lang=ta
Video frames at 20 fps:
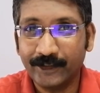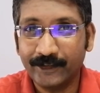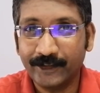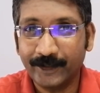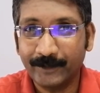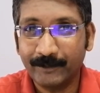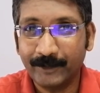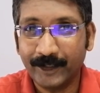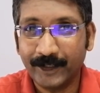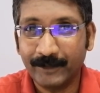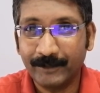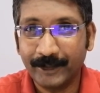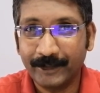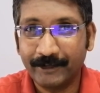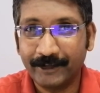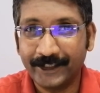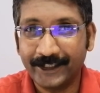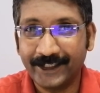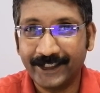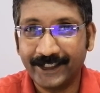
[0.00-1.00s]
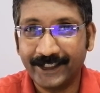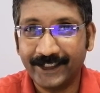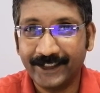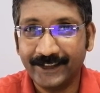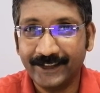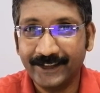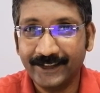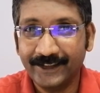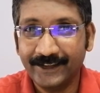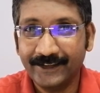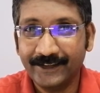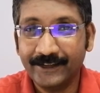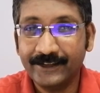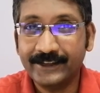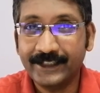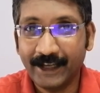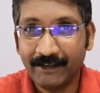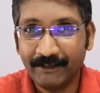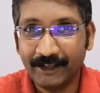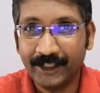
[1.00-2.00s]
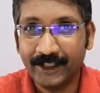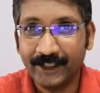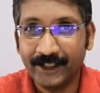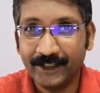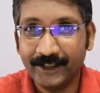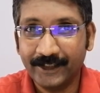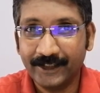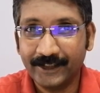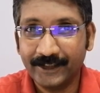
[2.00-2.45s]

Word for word: ட்ராக் பண்ணுற மாதிரி வைக்கிறீங்க தேவையா